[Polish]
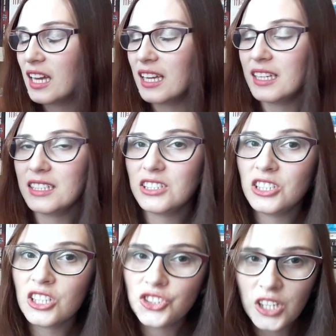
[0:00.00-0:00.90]
Y,
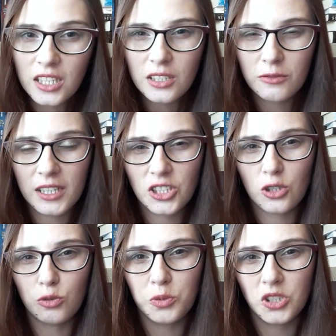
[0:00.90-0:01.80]
jeżeli
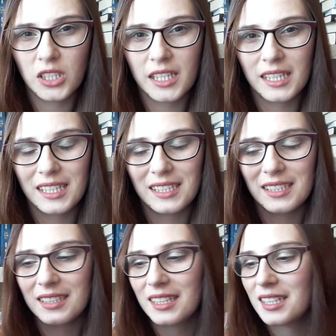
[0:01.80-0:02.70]
właśnie lubicie
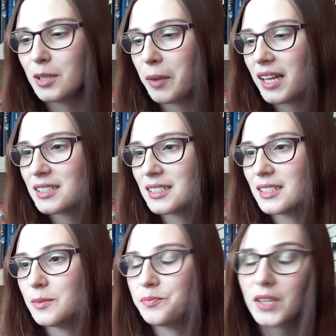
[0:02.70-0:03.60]
e, te klimaty
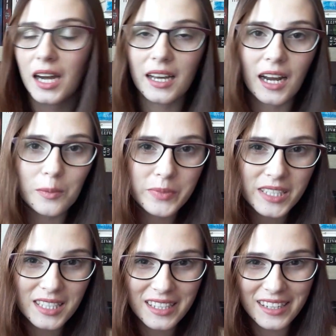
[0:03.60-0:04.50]

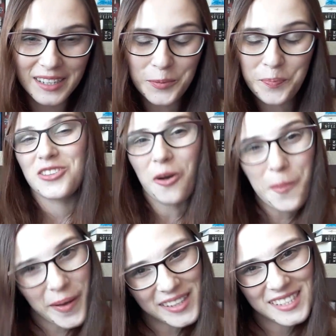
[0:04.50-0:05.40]
arabskie, to
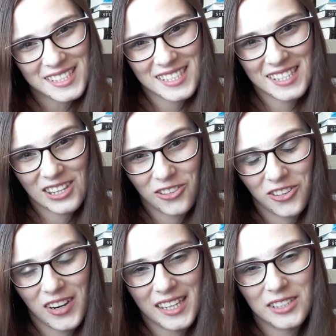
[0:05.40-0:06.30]
będziecie
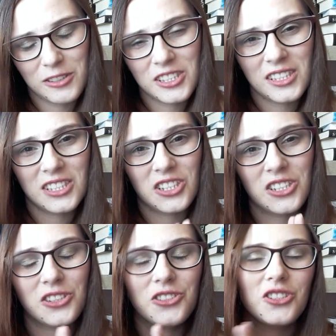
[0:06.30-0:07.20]
zadowoleni. Właśnie jeżeli
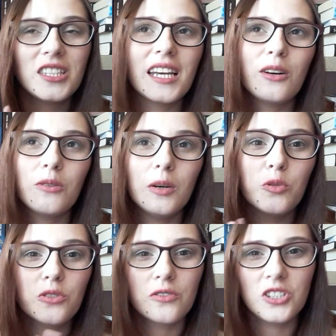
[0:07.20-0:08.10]
ktoś czytał
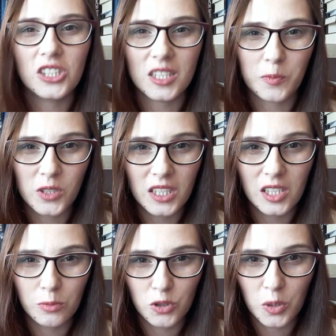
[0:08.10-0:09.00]
Buntowniczkę z
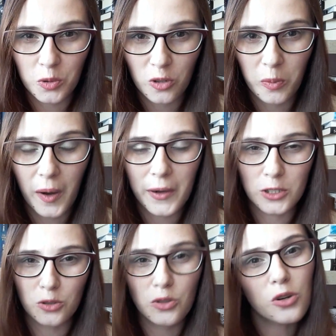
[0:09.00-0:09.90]
pustyni i mu się podobała,
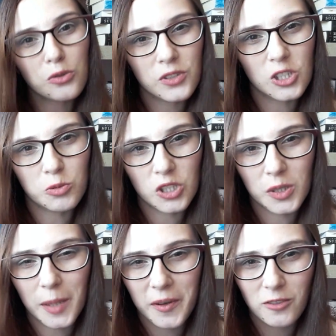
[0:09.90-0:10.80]
to to również mu się
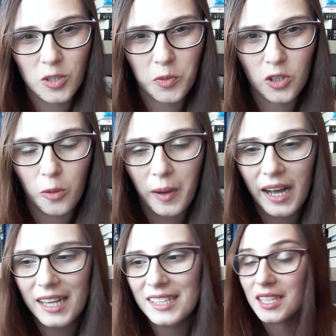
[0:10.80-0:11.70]
na pewno
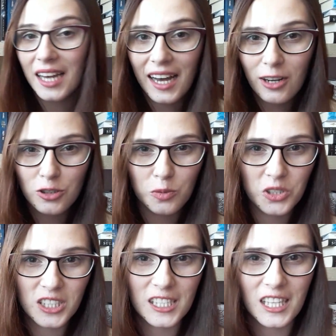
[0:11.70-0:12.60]
spodoba. Ja
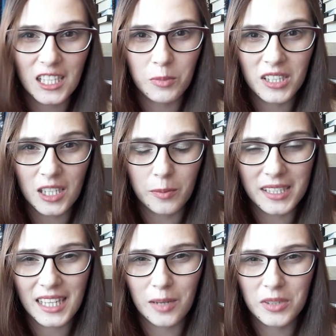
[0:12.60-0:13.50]
osobiście za takimi
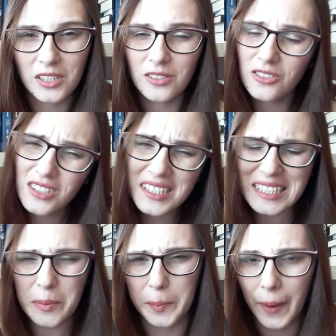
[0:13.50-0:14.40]
klimatami no nie
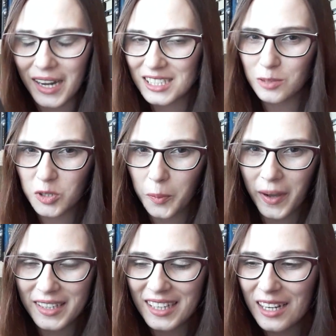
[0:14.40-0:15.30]
za bardzo
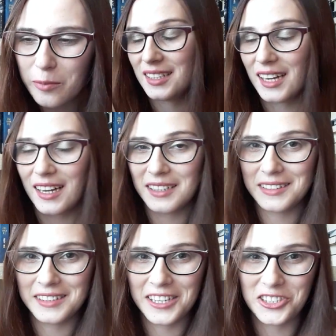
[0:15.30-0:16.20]
przepadam. Ja
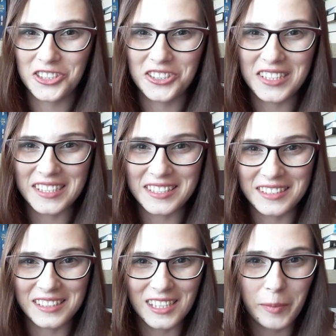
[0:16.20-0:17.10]
raczej nie z
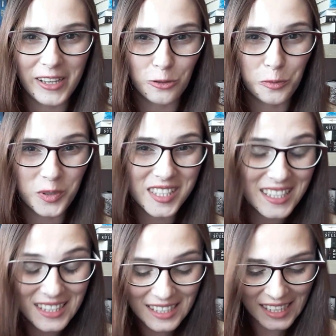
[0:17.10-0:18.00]
tych klimatów
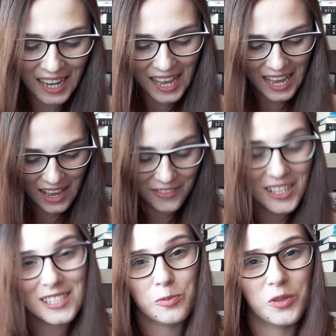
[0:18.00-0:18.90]
pustynnych,
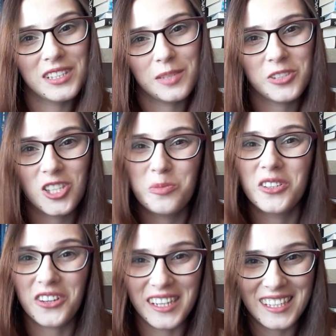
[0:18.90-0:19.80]
więc płynnie przejdźmy
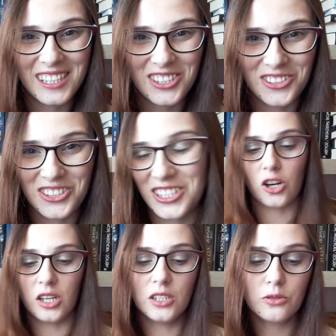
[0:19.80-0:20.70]
do kolejnej książki.
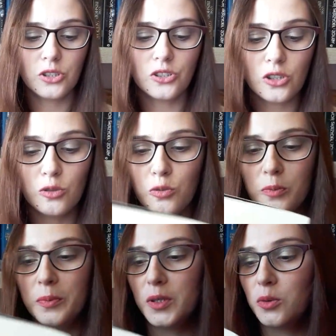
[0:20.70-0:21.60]
Kolejną książką
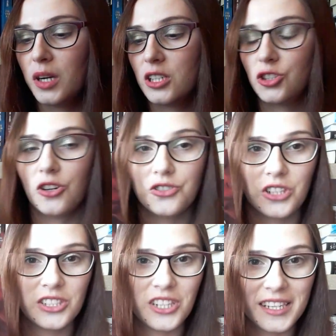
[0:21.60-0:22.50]
był
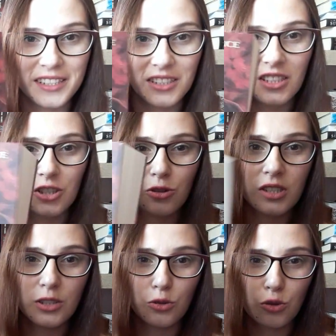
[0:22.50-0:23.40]
Książę Cierni i to
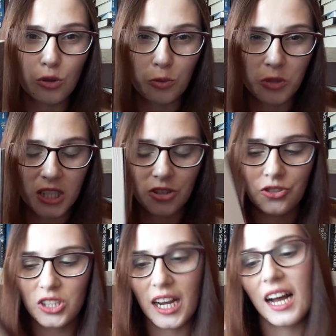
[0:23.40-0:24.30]
jest już grubsza
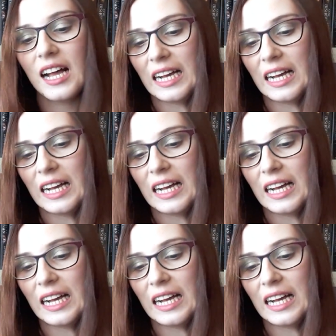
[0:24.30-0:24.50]
książka.